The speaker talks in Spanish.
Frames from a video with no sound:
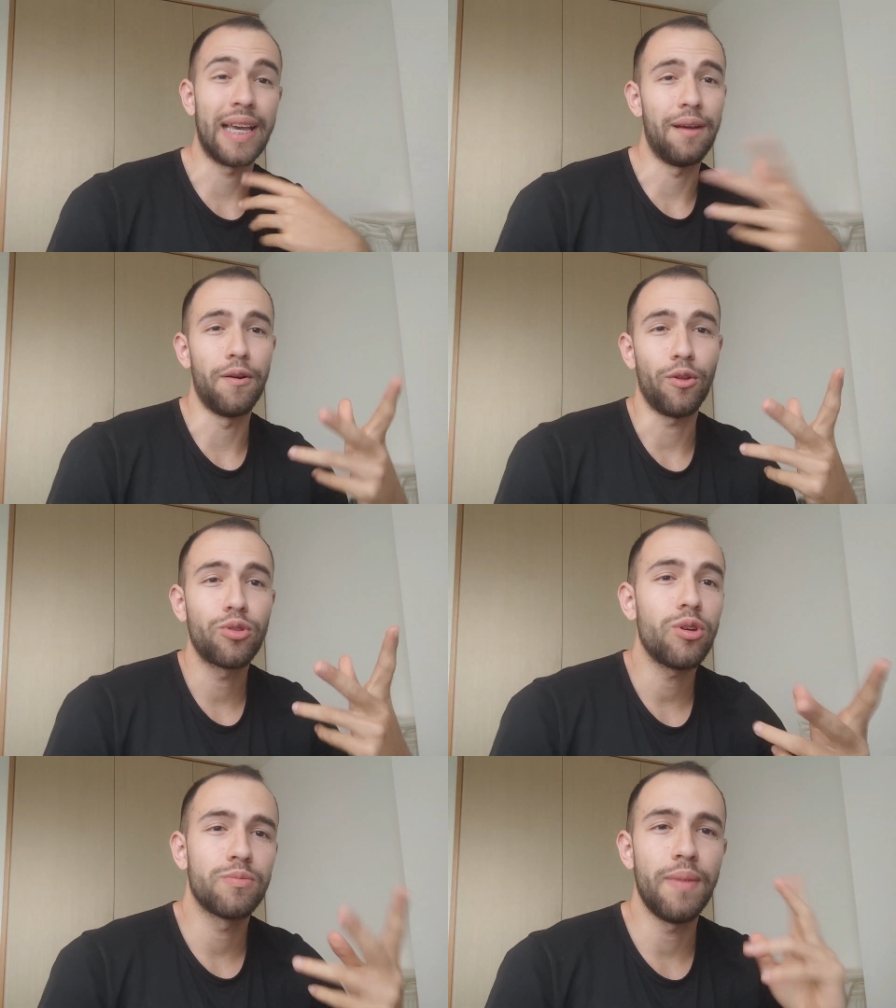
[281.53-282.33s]
quebró
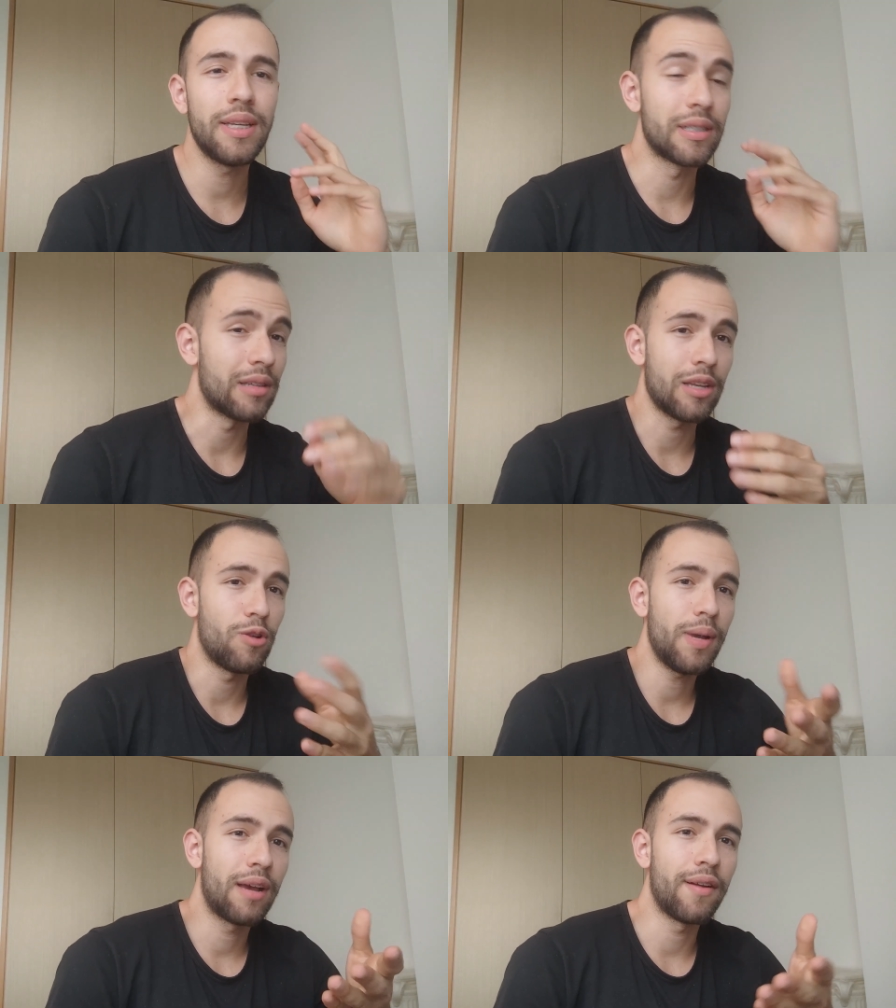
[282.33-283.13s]
dos veces. O sea, yo no
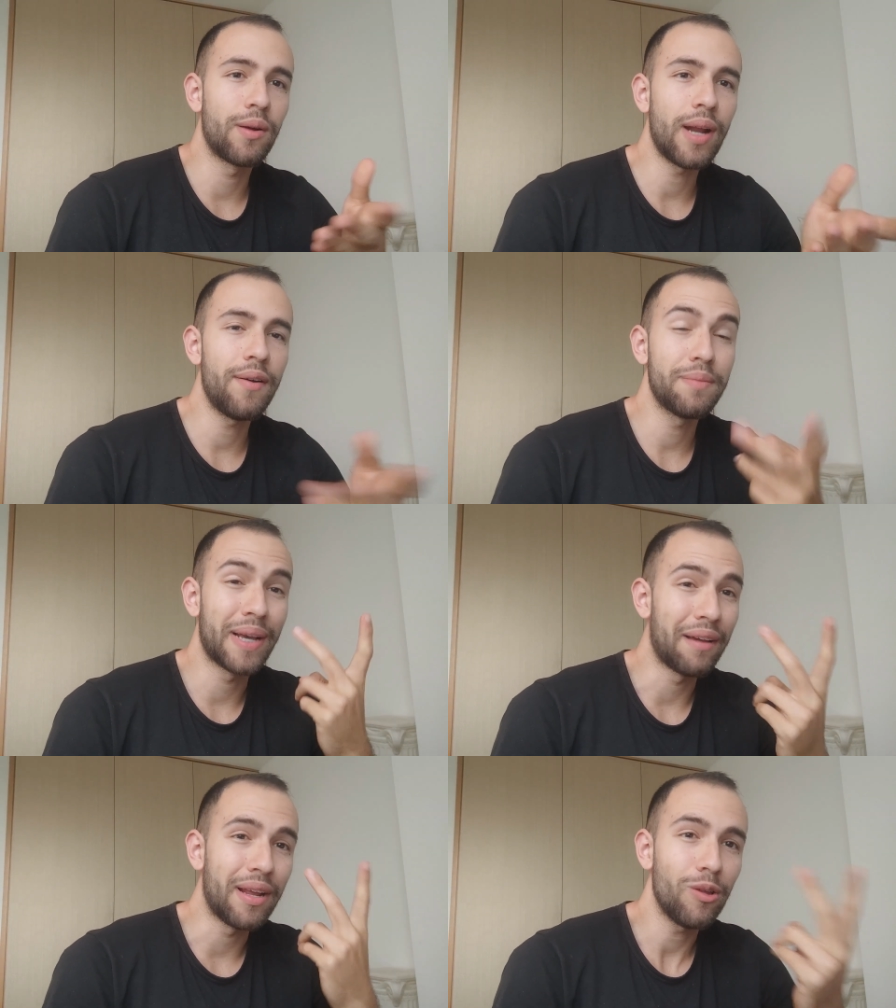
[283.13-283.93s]
me quebré una vez, me
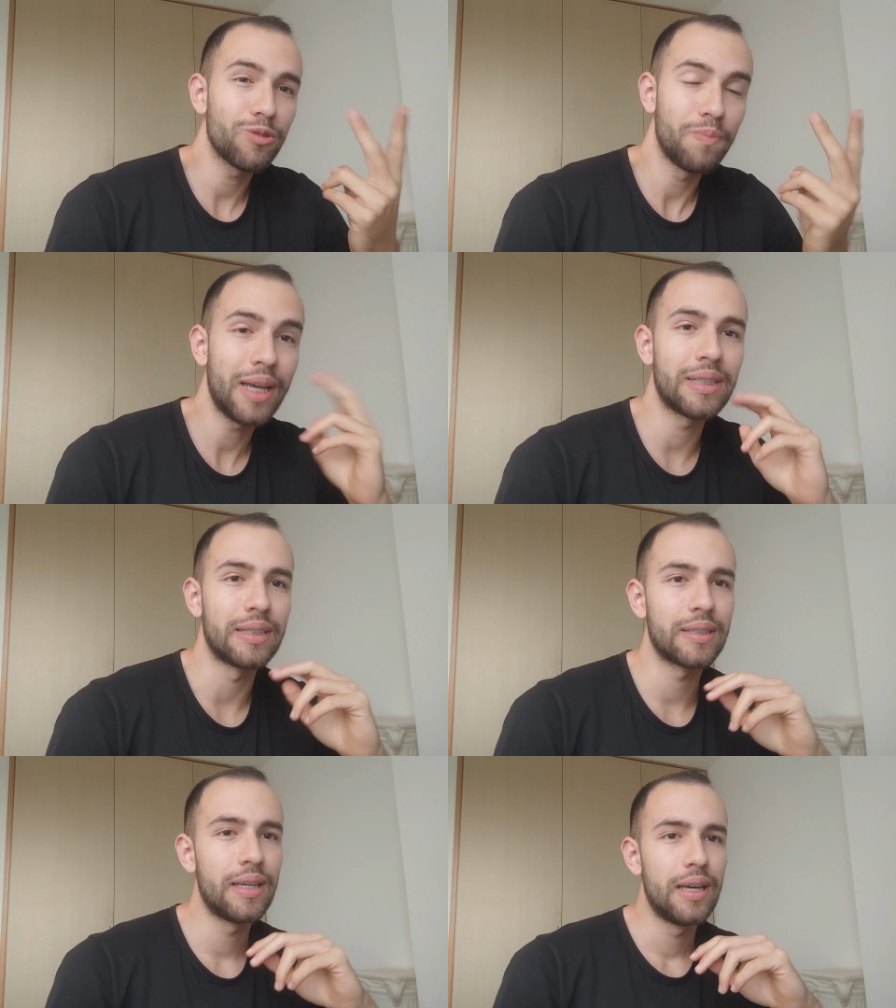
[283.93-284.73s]
quebré dos
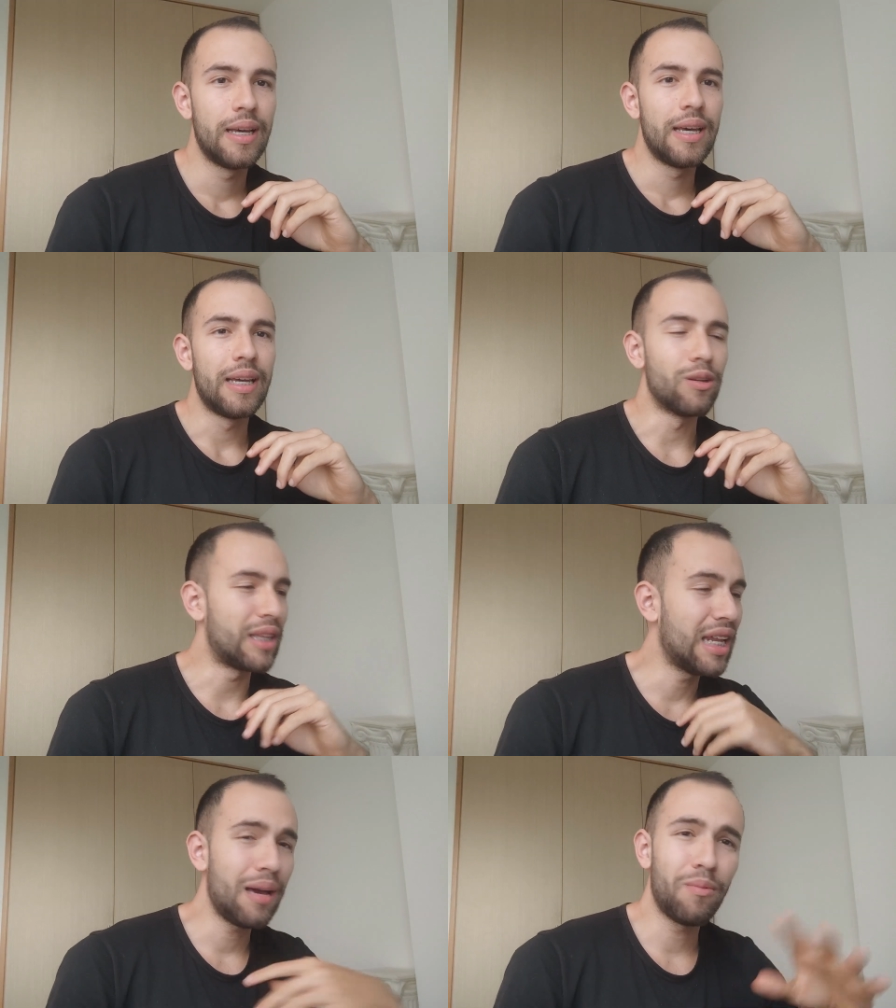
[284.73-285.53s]
veces. Y no
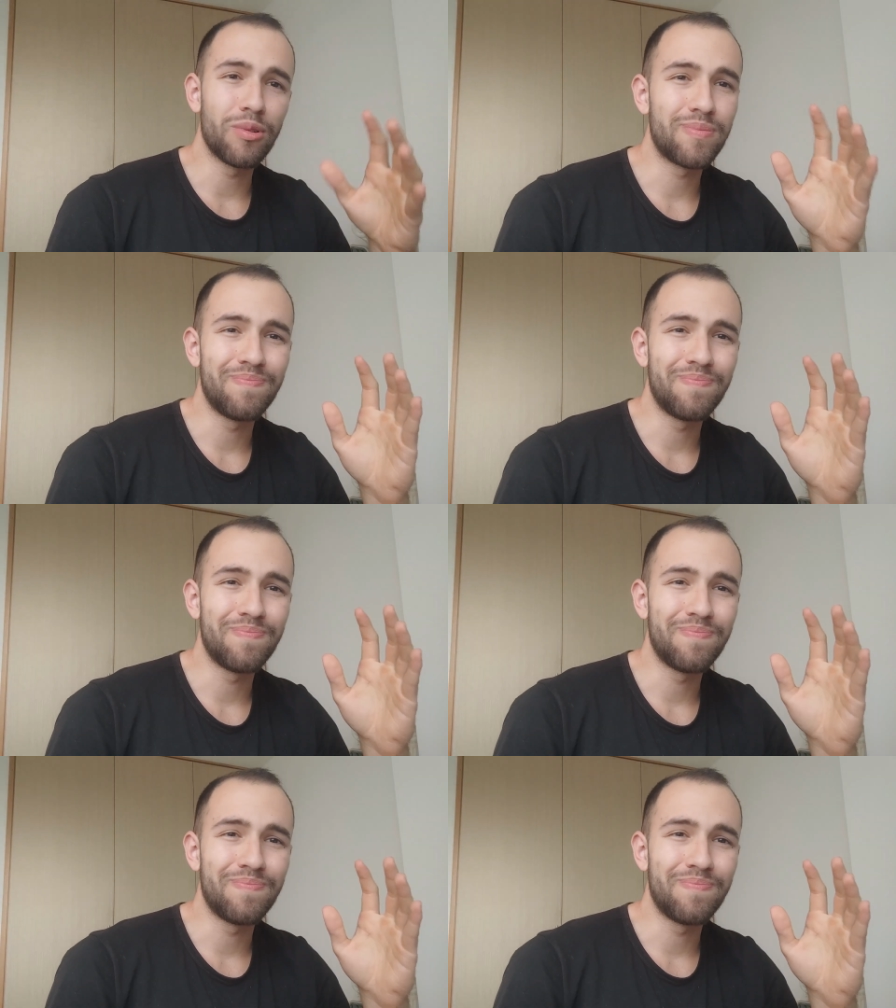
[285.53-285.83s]
teníamos